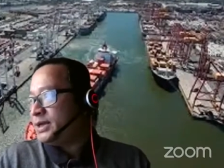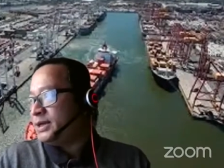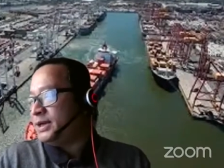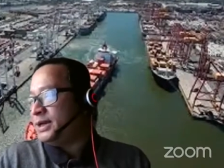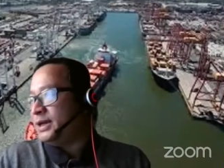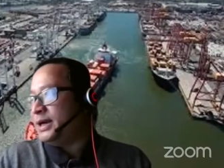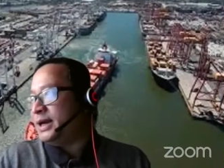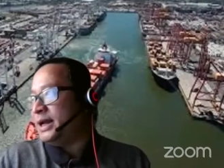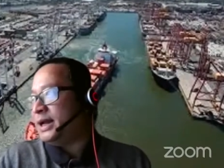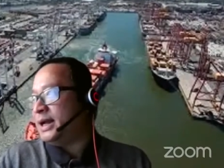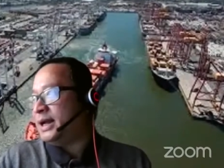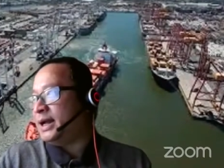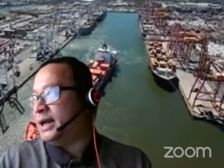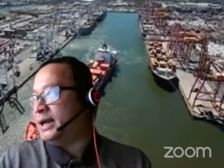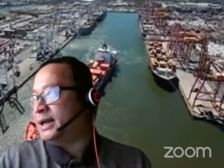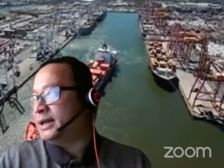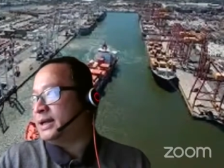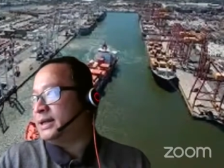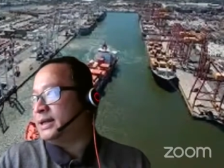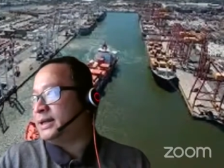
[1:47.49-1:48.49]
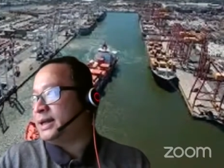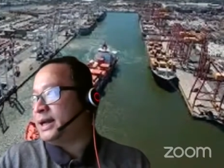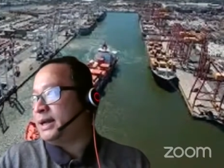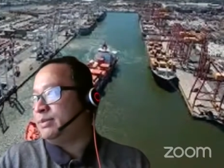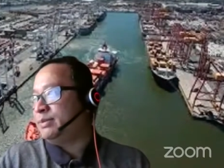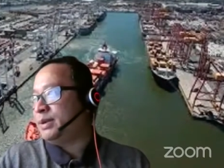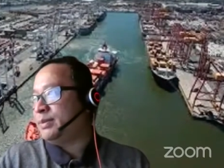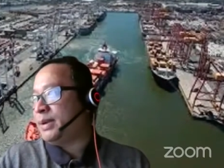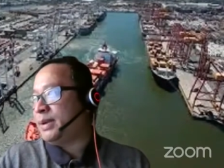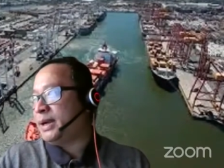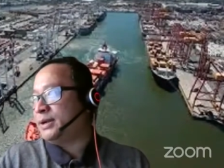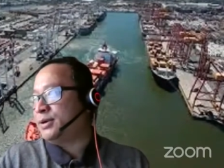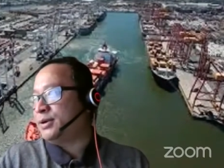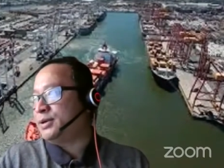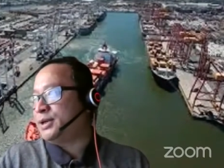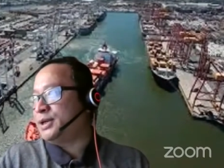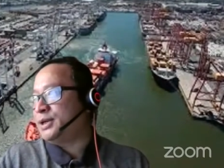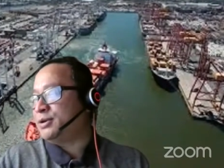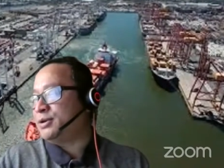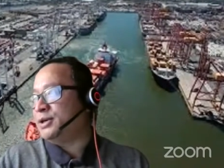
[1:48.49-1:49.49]
là cái cái mà bạn
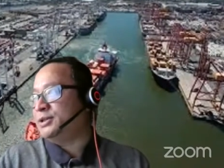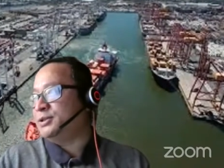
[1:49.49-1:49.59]
nói nghiên cứu